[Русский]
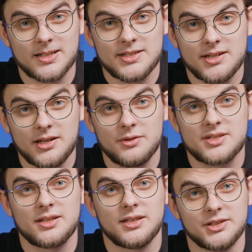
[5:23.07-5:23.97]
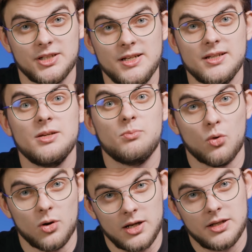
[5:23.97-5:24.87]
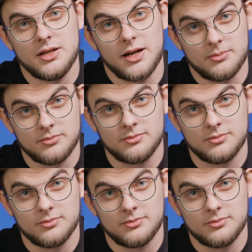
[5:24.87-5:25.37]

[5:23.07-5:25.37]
растягивается на три и более дня.